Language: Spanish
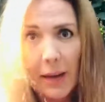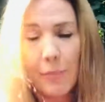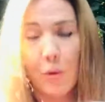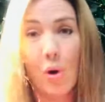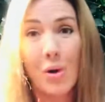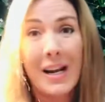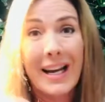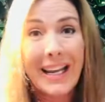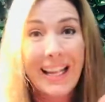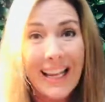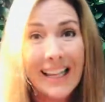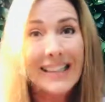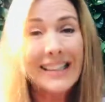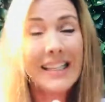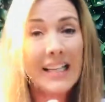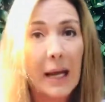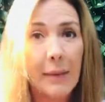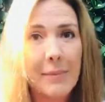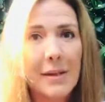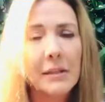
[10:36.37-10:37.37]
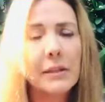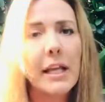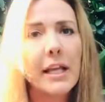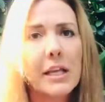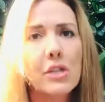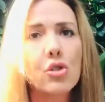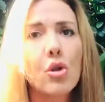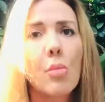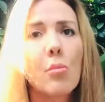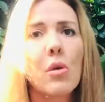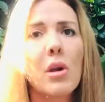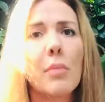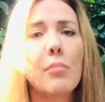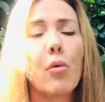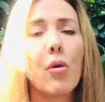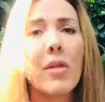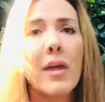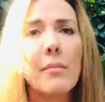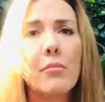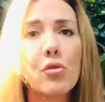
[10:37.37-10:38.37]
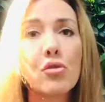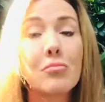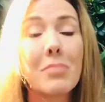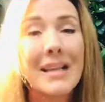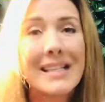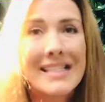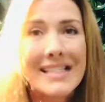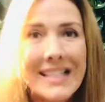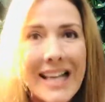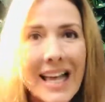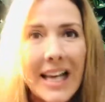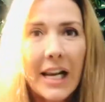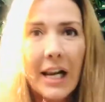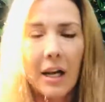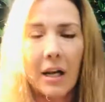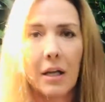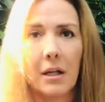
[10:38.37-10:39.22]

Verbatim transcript: pero energéticamente es como la podemos vencer.